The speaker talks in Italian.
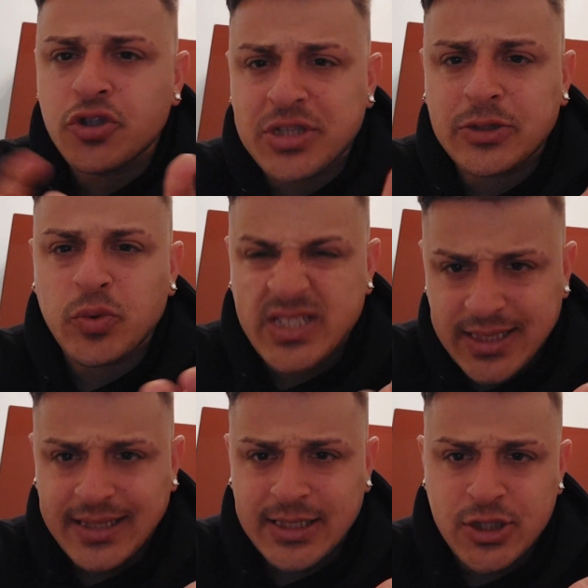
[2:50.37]
sono stati questi
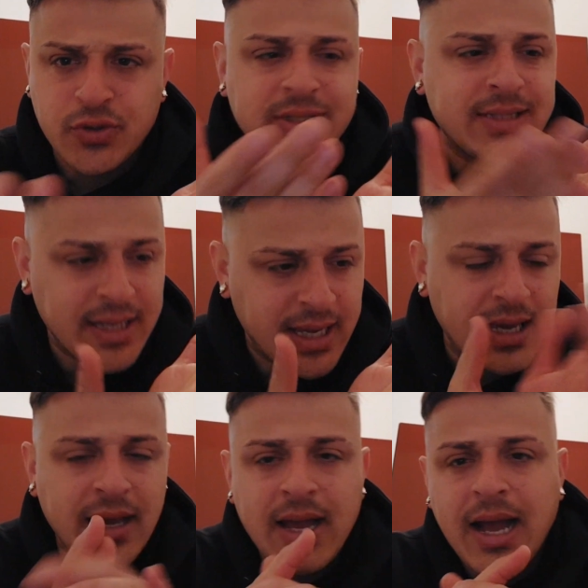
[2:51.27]
30 azionisti
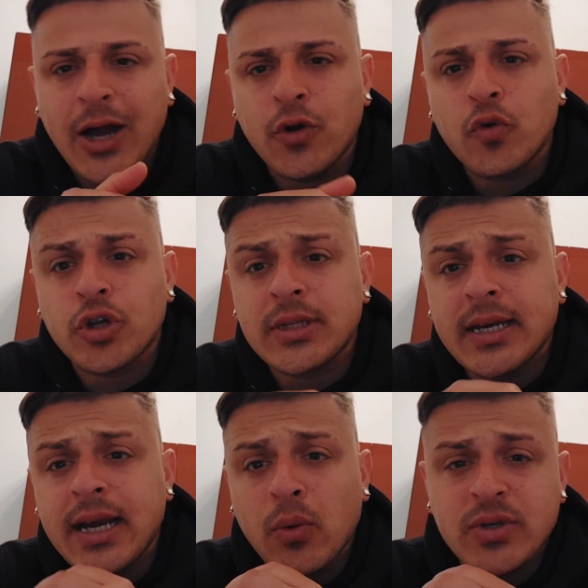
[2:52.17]
che hanno voluto
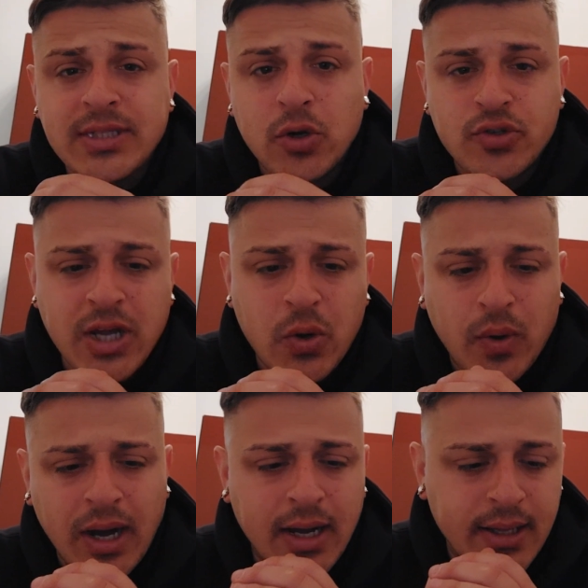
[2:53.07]
aderire a questa cosa qua,